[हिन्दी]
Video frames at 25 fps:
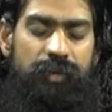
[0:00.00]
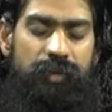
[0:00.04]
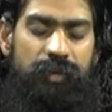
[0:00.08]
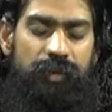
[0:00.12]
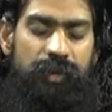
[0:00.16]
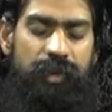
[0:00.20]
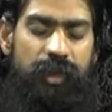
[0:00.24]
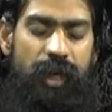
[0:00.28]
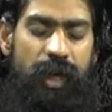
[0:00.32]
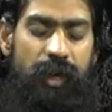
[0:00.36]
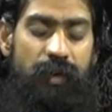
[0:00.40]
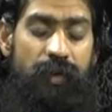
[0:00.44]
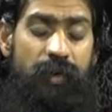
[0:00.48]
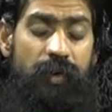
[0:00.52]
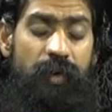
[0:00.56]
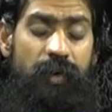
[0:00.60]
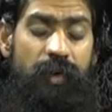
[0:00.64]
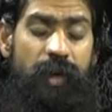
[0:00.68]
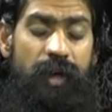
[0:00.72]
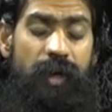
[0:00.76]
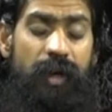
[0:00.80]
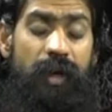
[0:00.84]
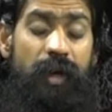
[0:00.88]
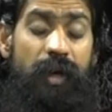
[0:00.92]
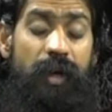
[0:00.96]

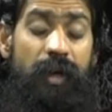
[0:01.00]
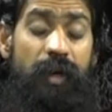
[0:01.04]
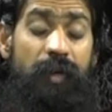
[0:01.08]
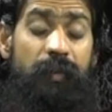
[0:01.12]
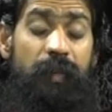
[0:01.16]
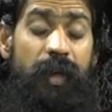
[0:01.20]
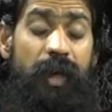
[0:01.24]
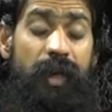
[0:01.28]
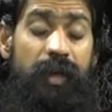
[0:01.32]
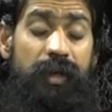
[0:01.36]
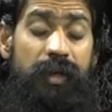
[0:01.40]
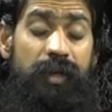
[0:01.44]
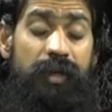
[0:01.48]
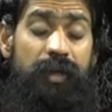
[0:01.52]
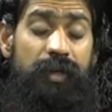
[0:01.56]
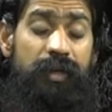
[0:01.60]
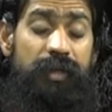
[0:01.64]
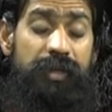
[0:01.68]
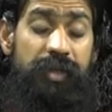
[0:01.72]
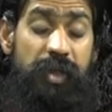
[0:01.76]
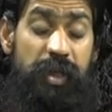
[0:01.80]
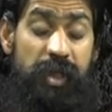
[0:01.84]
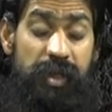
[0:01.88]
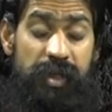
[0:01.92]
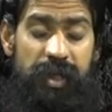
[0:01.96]
जिन्होंने हमें
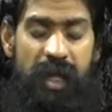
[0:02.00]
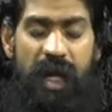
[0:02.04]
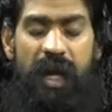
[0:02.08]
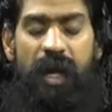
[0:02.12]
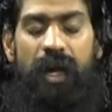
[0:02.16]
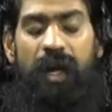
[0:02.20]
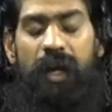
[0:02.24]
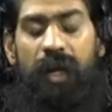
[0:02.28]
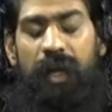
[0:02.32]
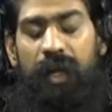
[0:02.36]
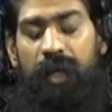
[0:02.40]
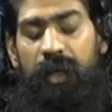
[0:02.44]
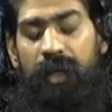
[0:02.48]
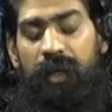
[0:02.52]
सिंचा है